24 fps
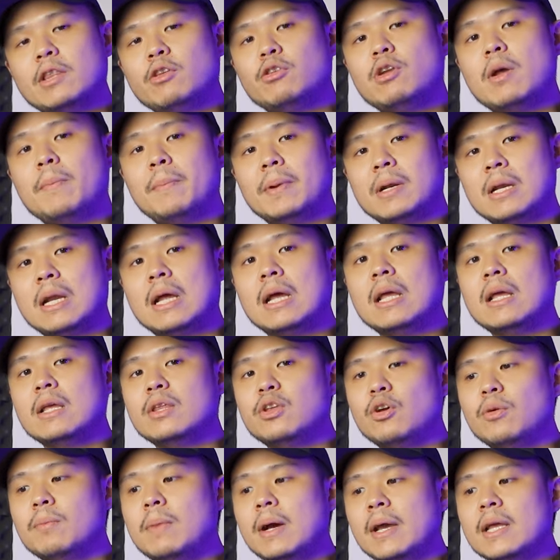Kita udah pernah
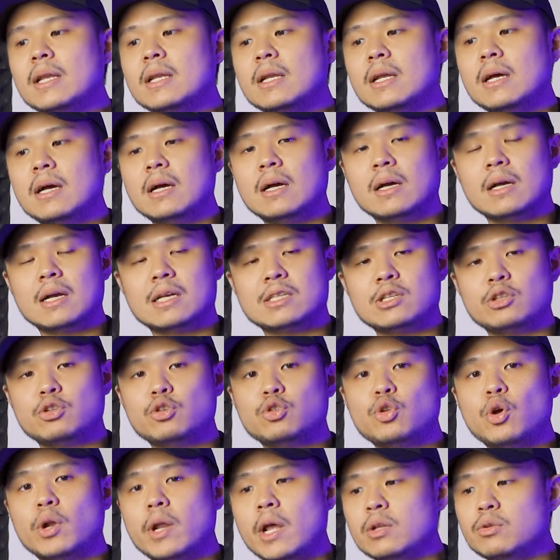nyobain uh, kasih
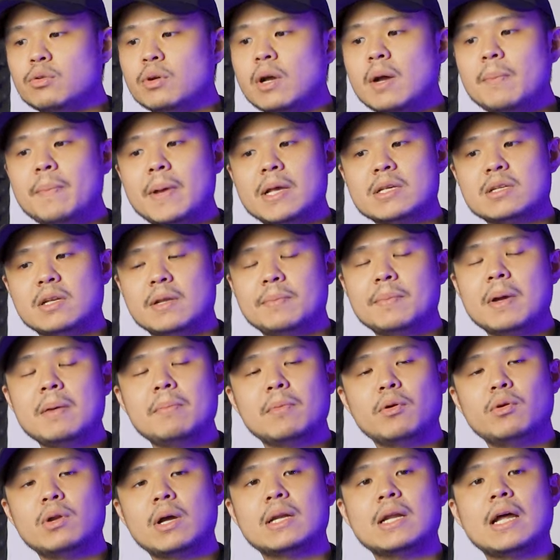tutorial juga PS5
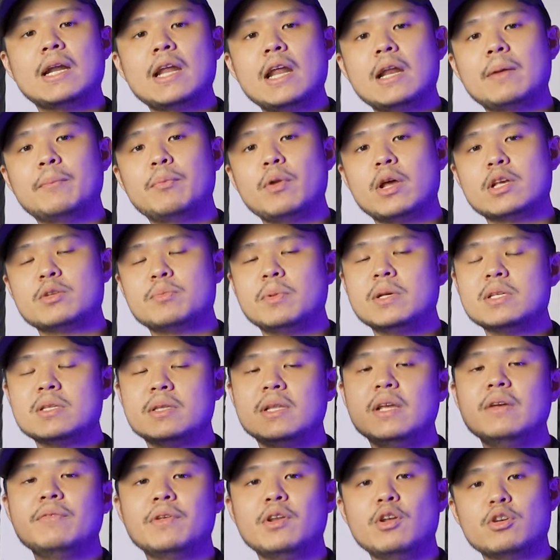menggunakan HD60 s Plus
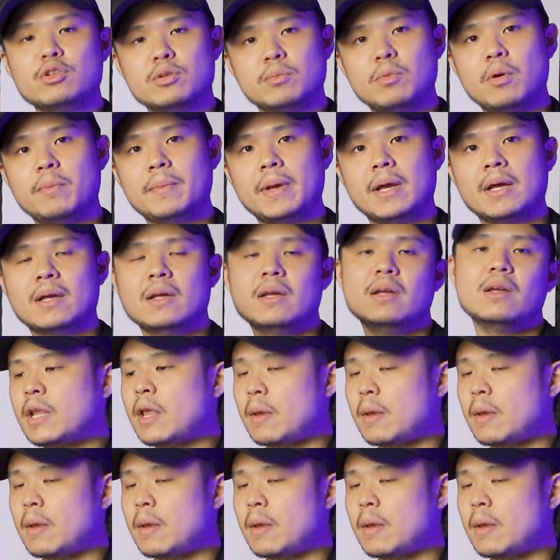di video sebelumnya.